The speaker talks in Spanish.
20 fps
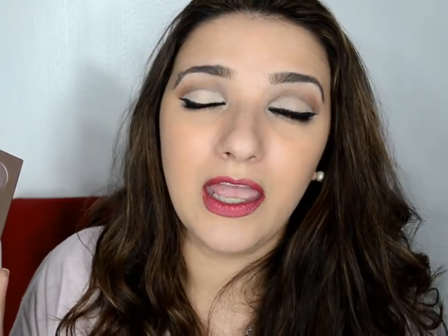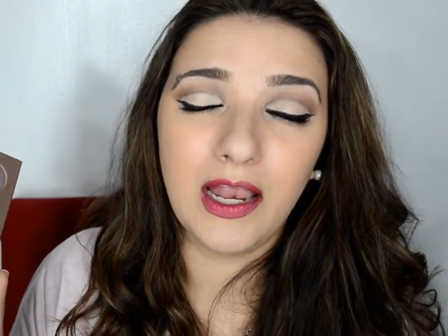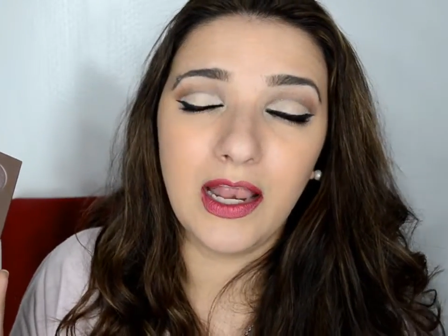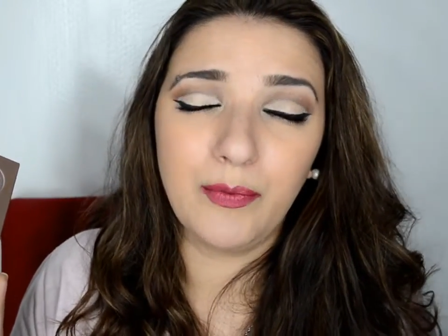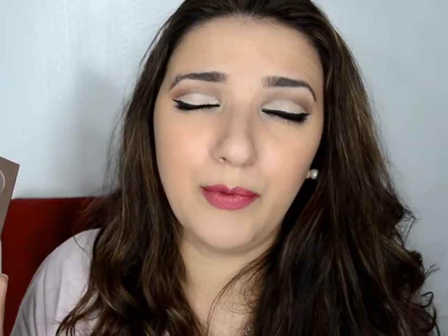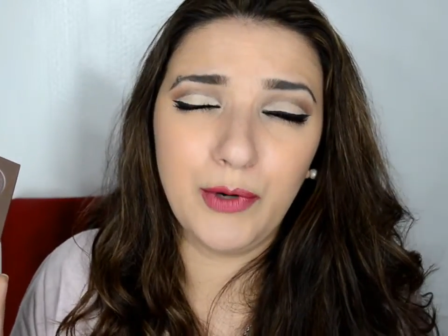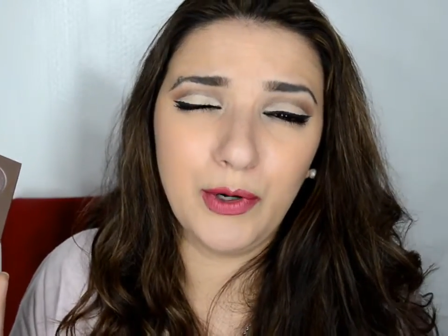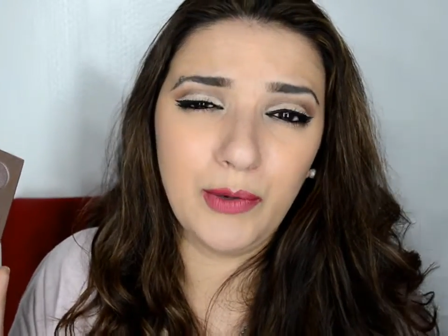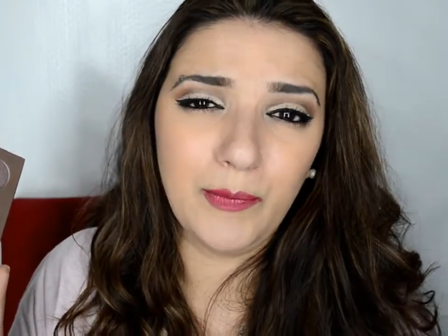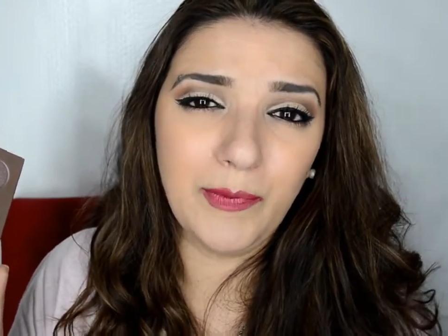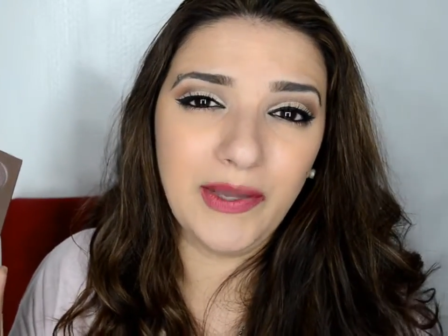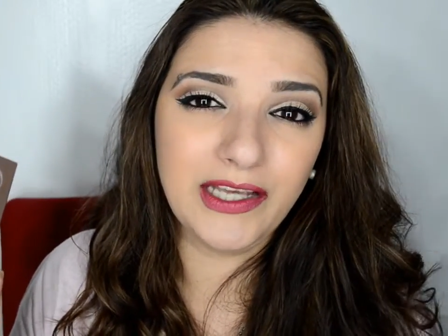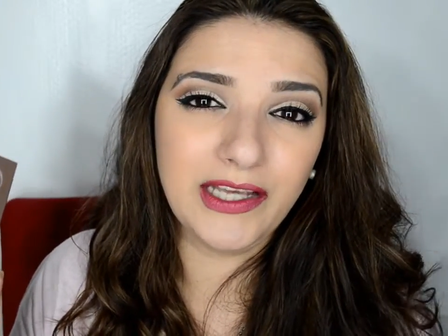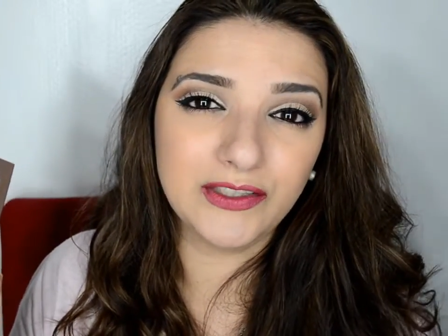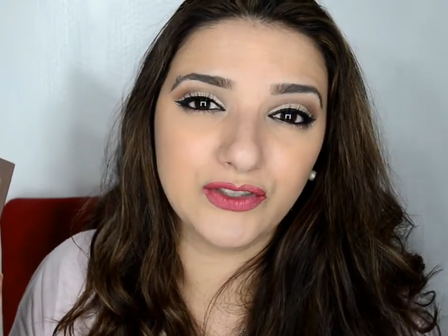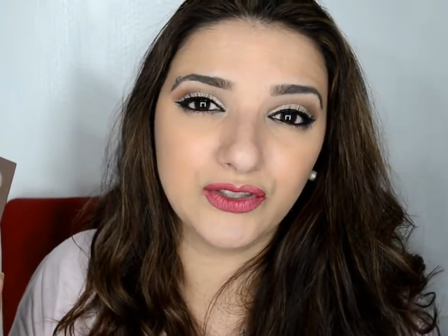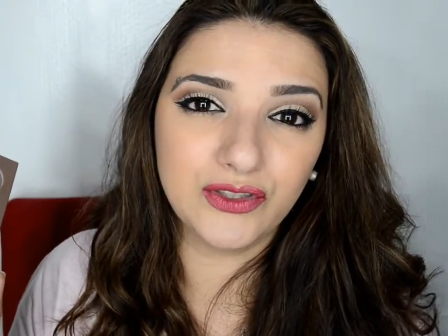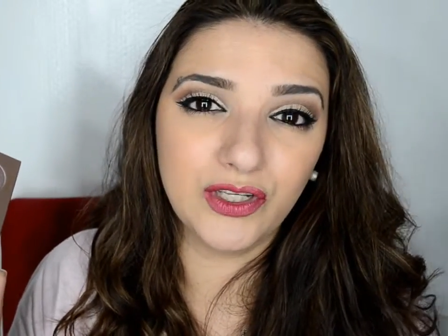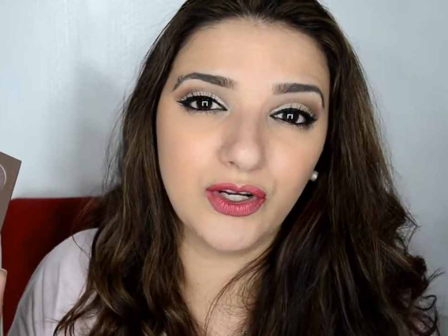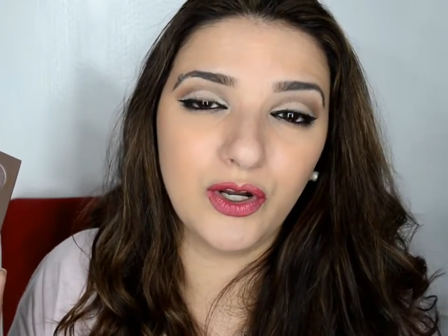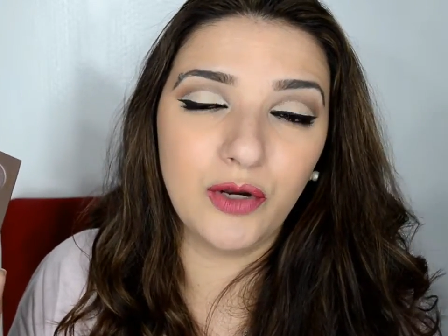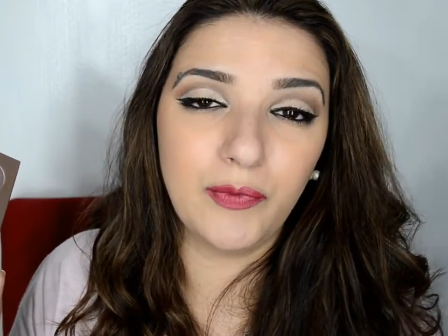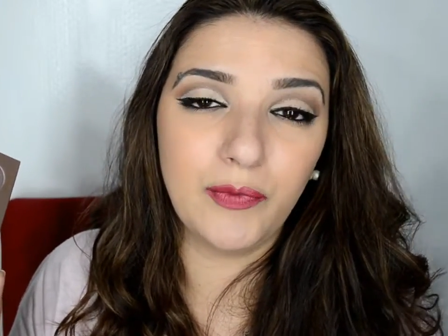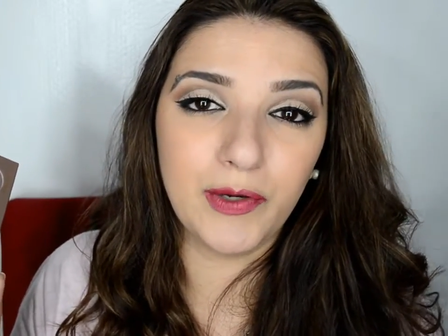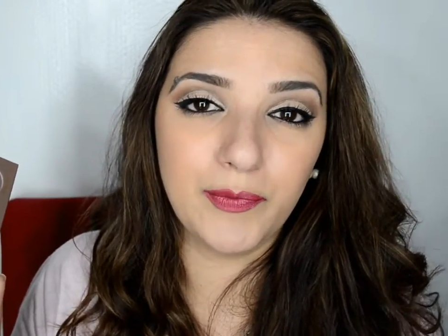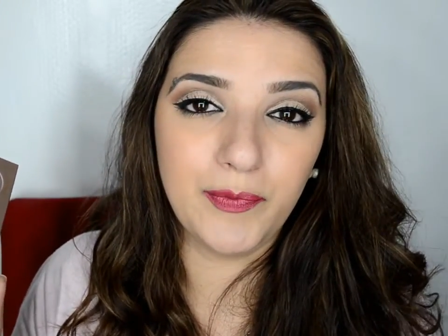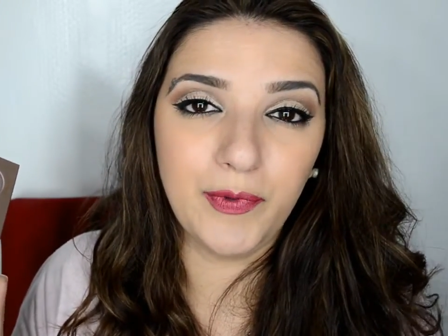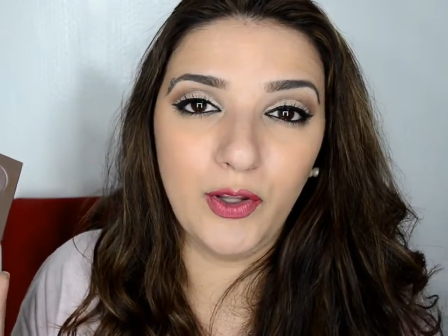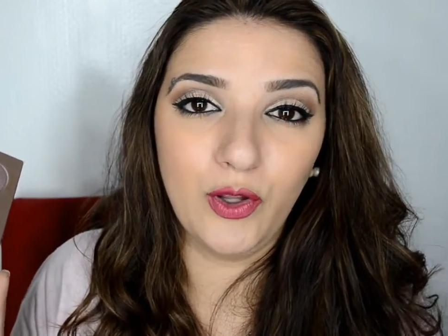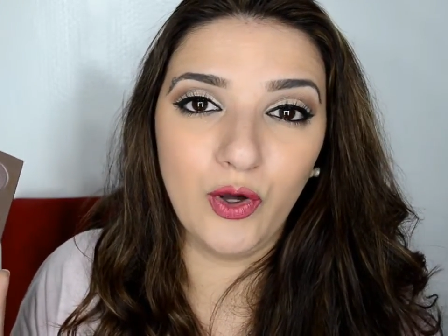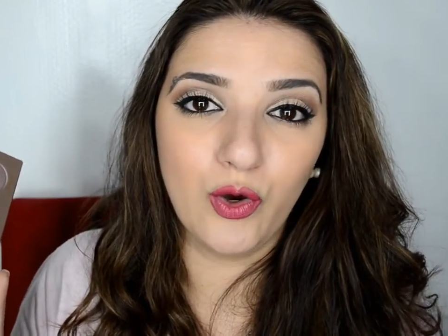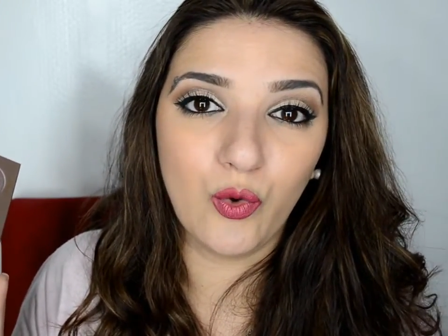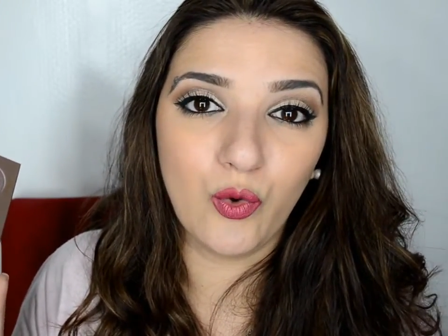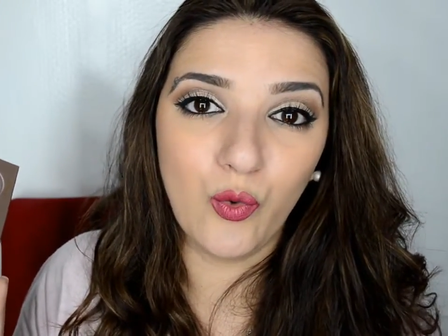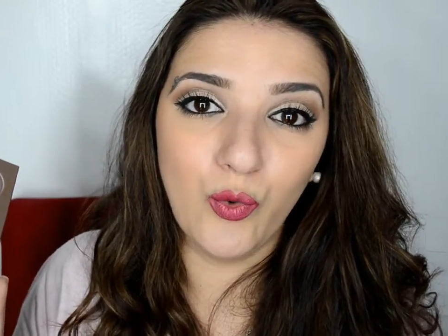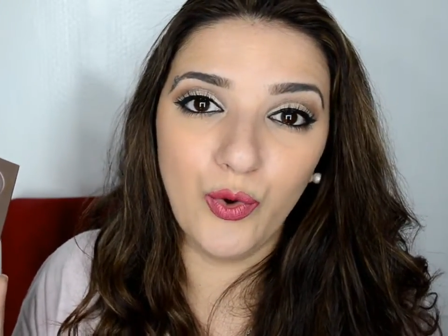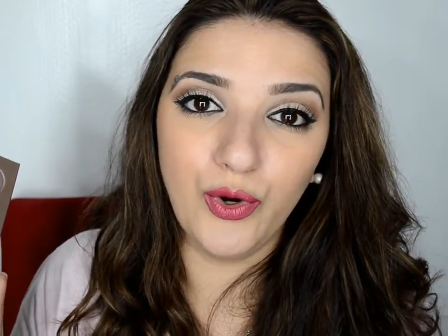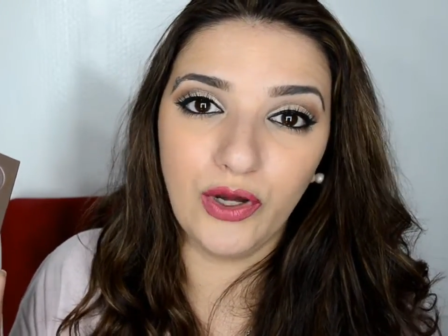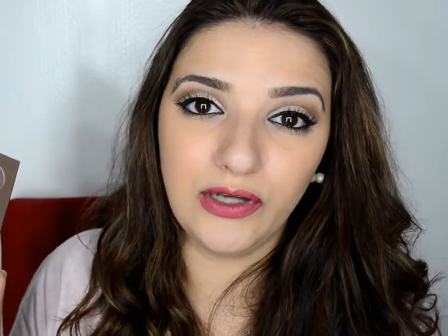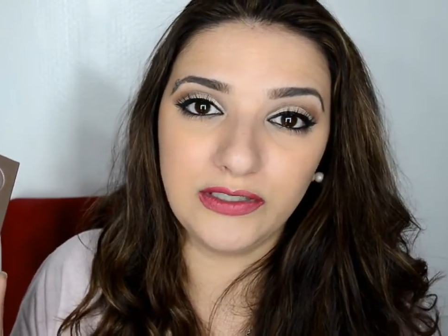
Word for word: El problema es que yo tengo el párpado oscuro,